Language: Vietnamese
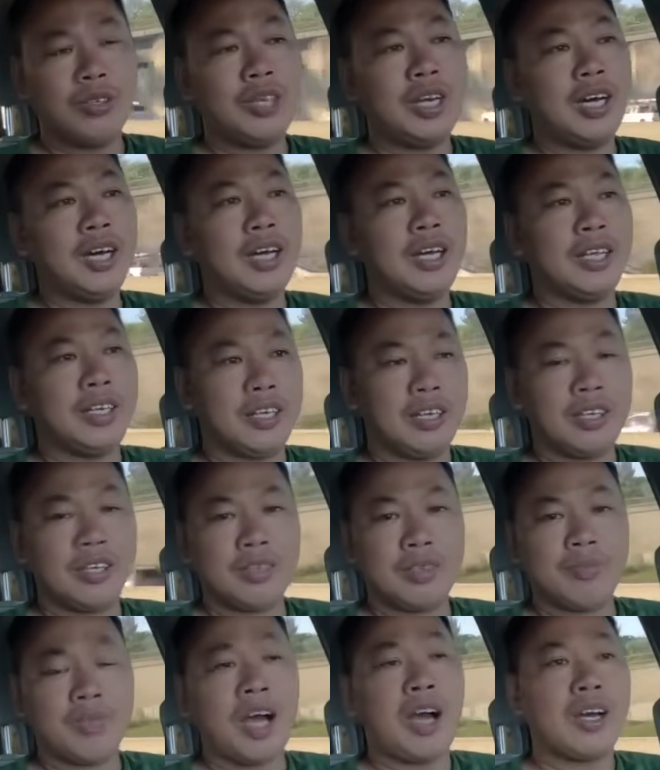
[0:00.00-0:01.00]
nó này nó
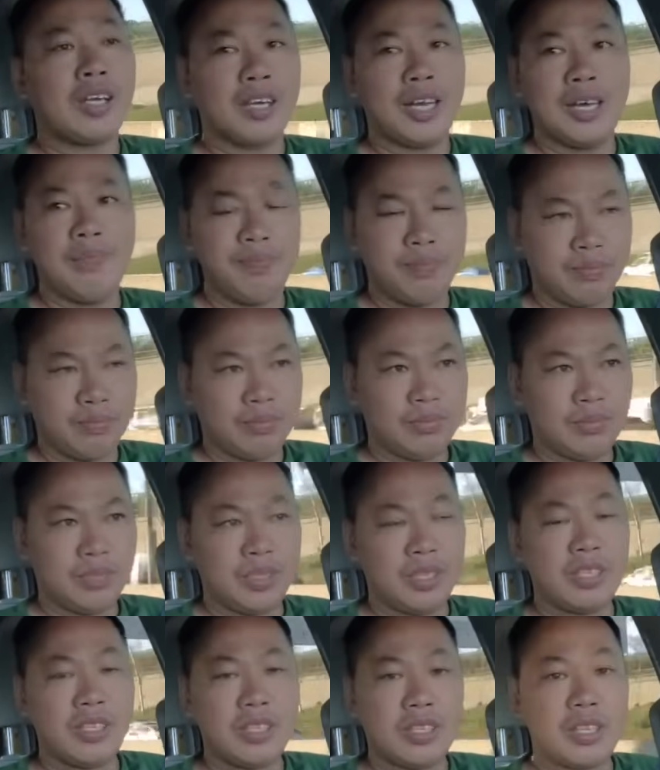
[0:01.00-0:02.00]
cực lắm
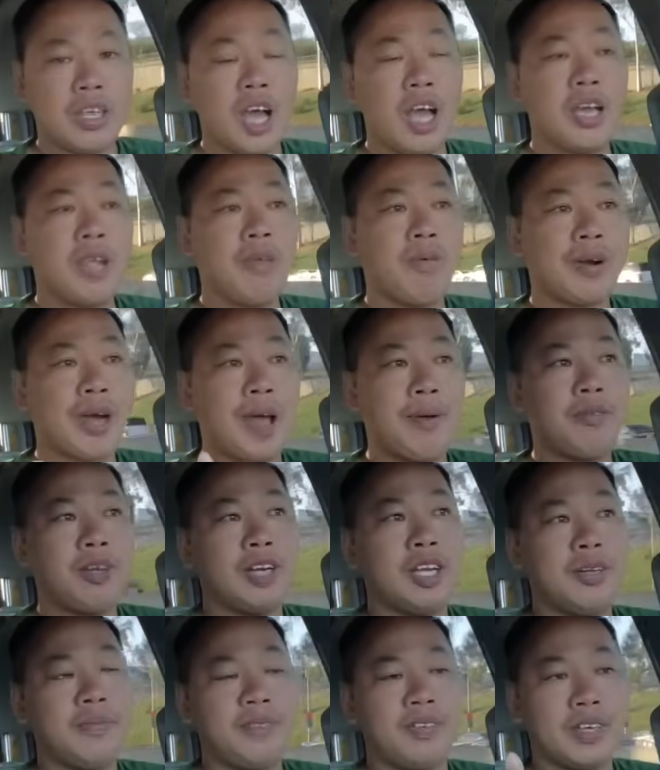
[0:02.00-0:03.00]
đi chơi với một đám
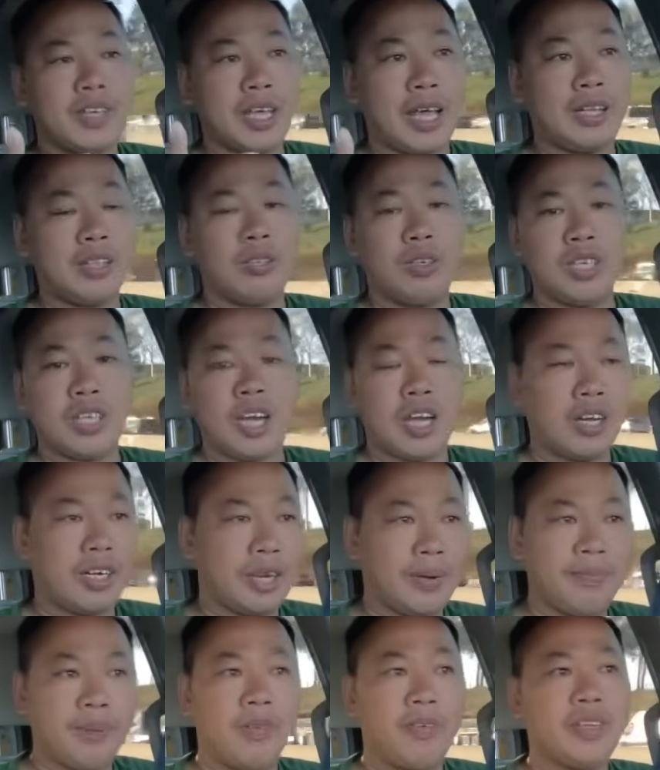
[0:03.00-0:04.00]
con nít và canh tụi nó cực
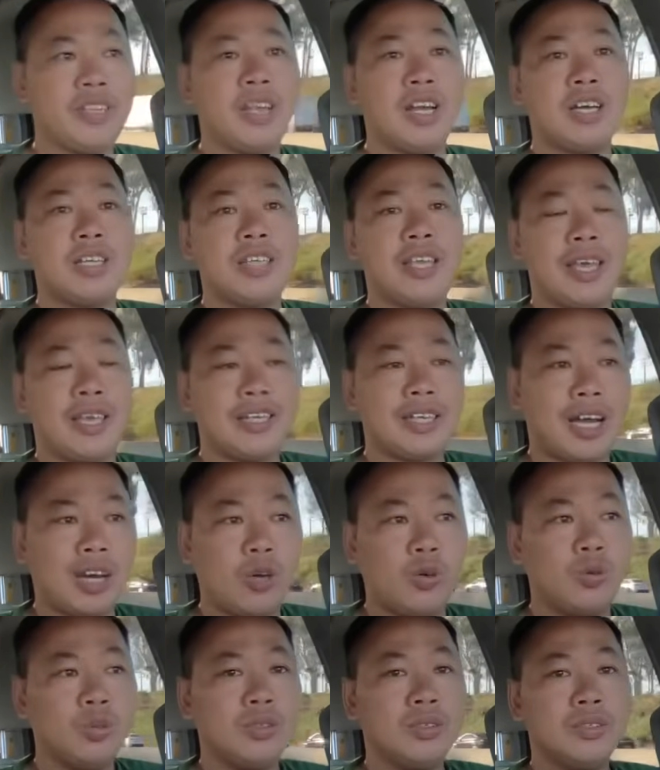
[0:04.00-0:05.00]
lắm không có gì đơn giản
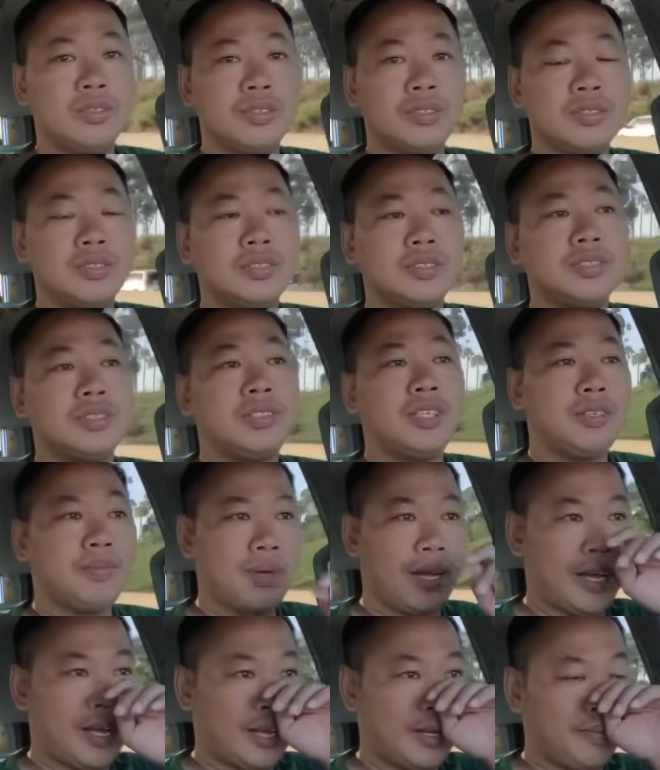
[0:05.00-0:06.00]
đâu nhưng
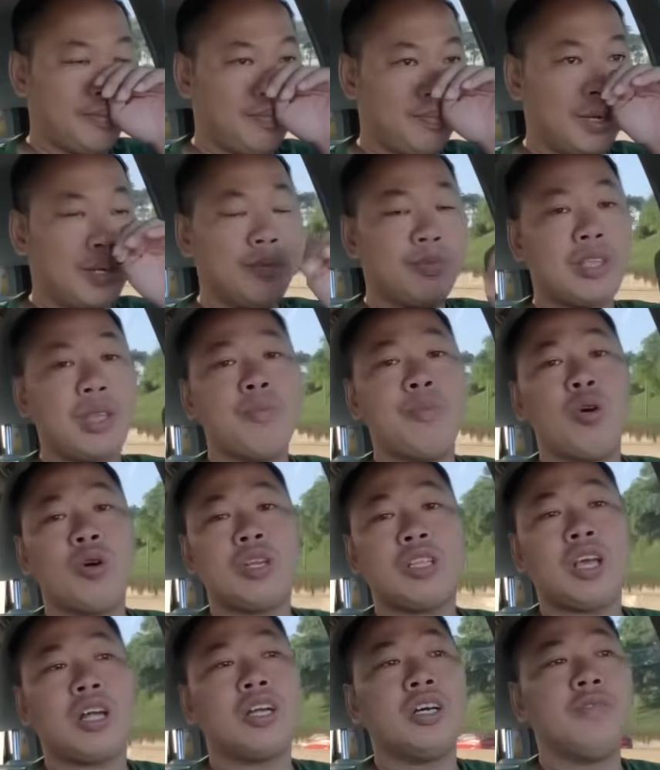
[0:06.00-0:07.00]
mà mình chỉ muốn
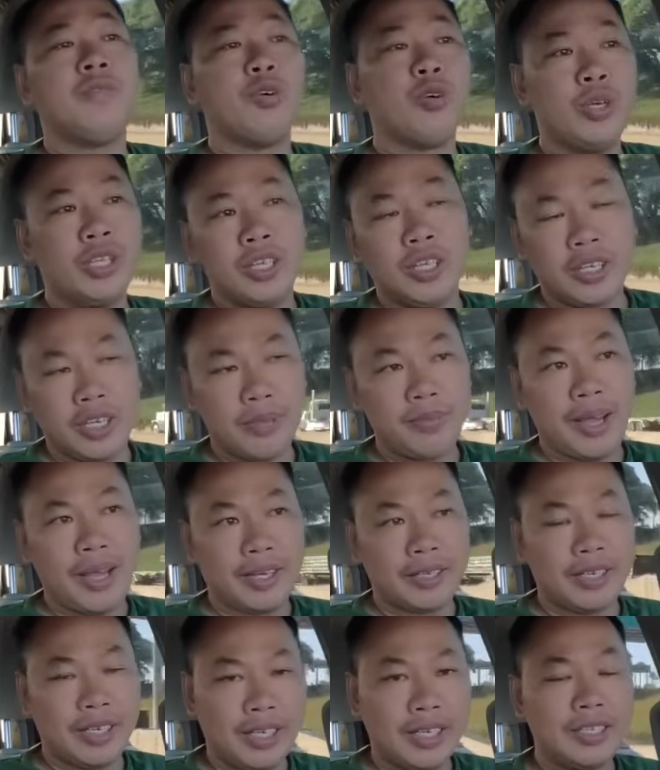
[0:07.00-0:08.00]
cho nó vui thôi các
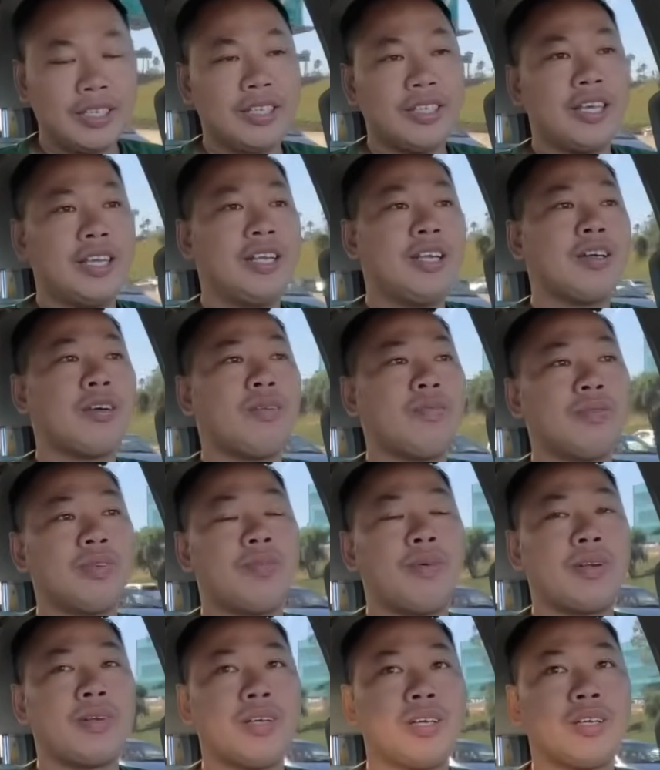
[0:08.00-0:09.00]
bạn đó như vậy đó cũng
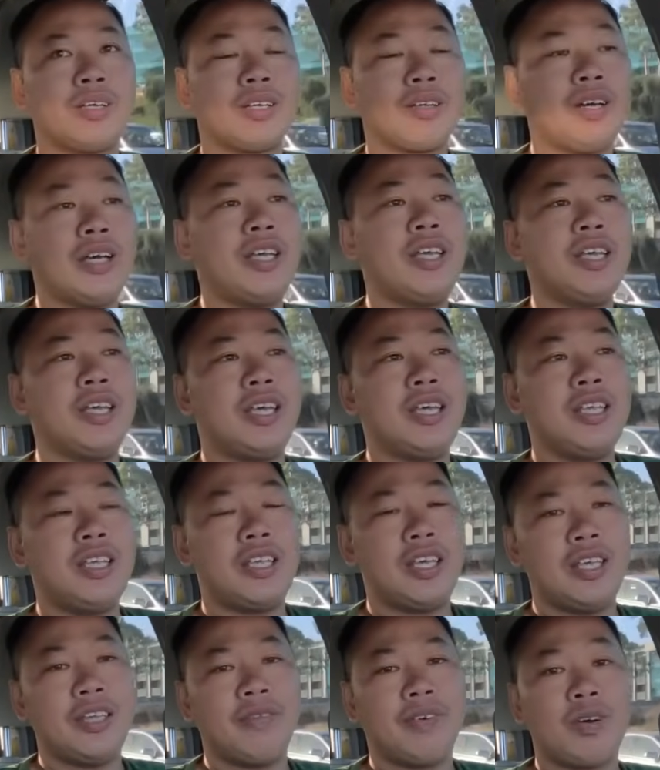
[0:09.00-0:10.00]
mình ờ, có ý nghĩ như
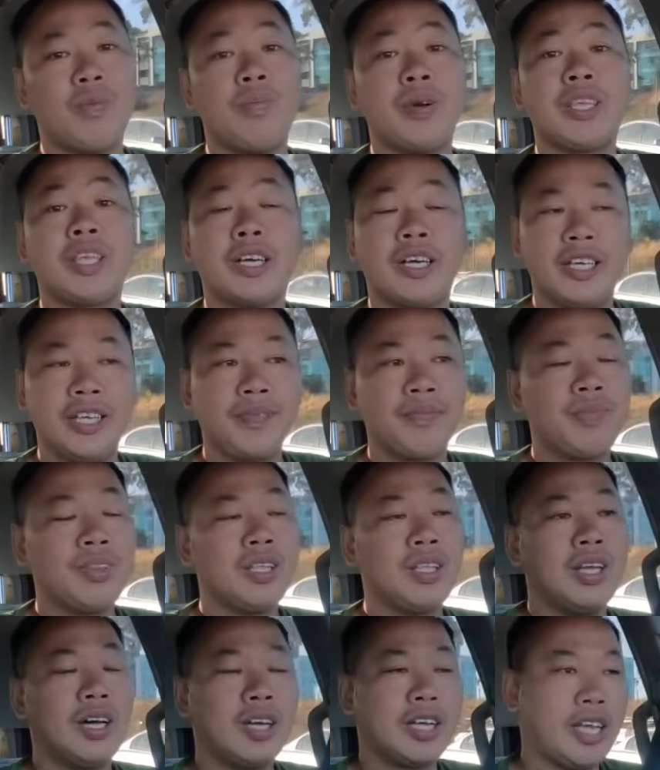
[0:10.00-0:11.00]
vậy nhưng mà cũng bị chửi
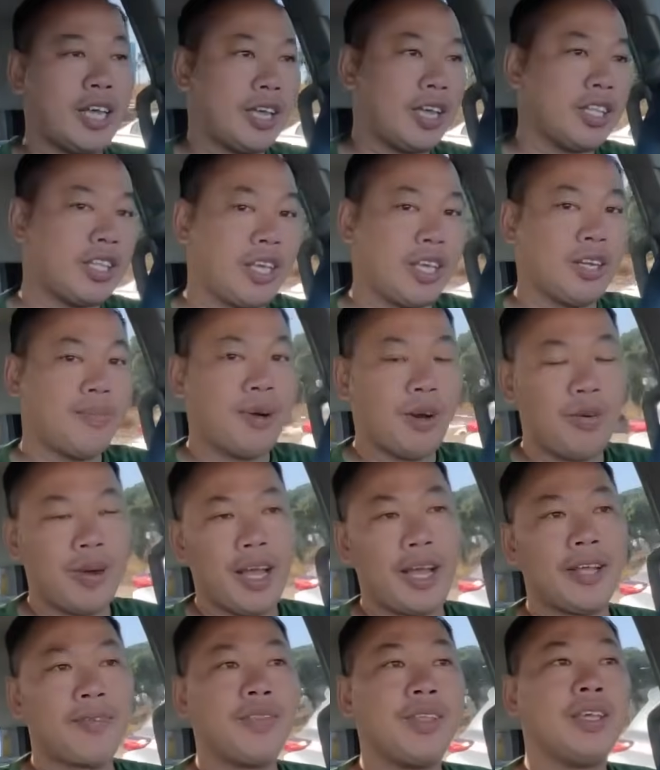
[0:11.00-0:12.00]
ok cái chuyện nó bỏ
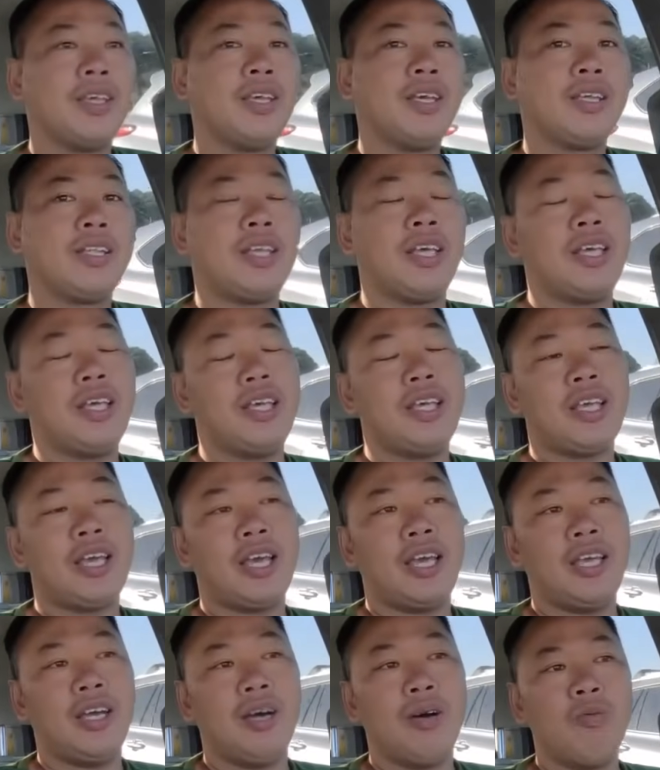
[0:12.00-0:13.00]
qua vì
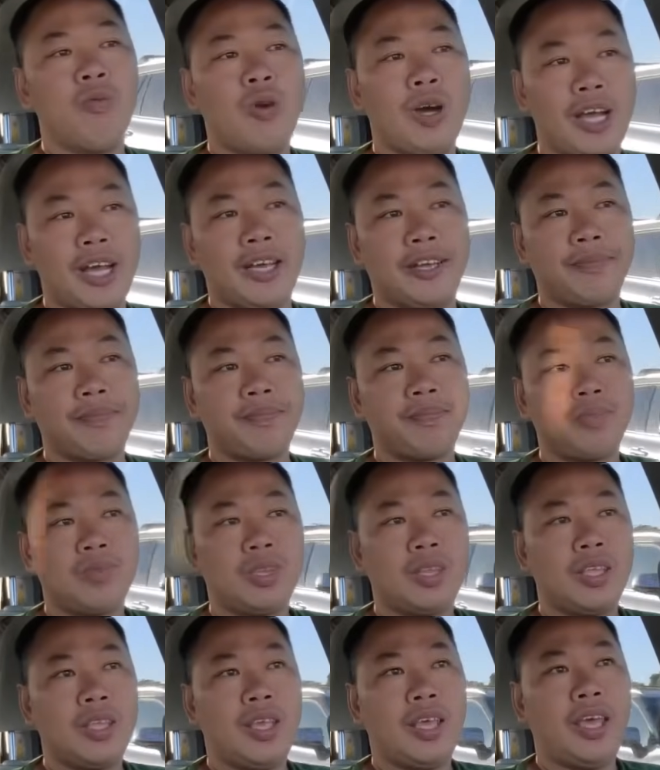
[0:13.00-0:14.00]
ngày hôm qua
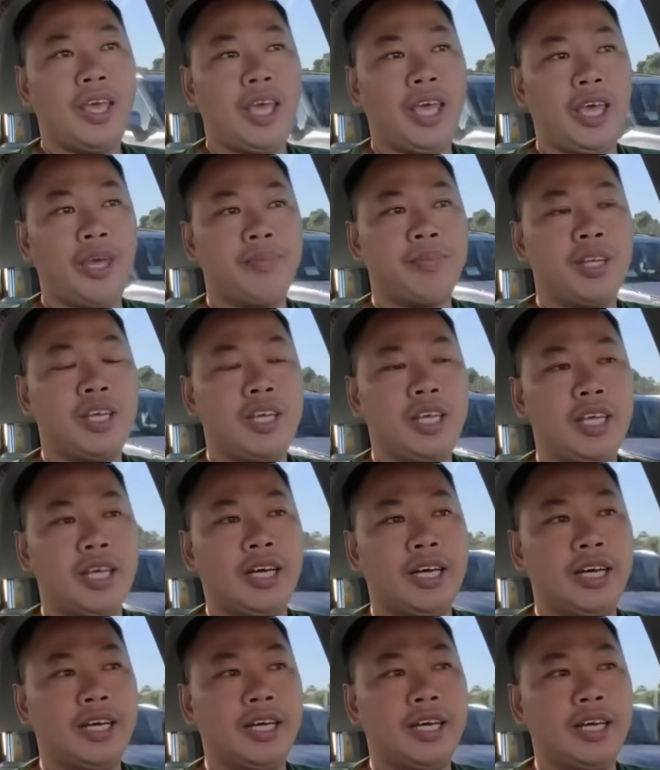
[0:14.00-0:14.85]
em đi uh,